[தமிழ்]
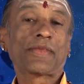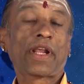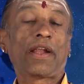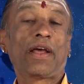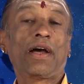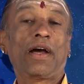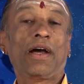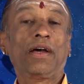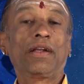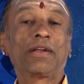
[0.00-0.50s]

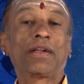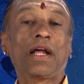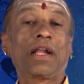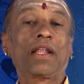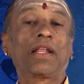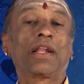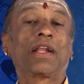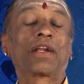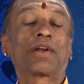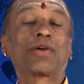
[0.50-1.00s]
ஏன்னா
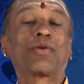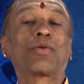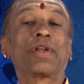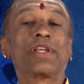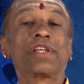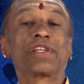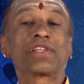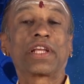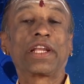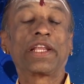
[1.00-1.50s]
நாளில்
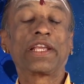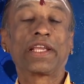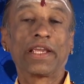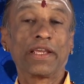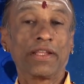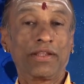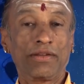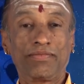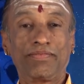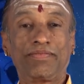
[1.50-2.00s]
இருக்கக்கூடிய
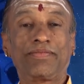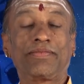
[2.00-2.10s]
சனிக்கேது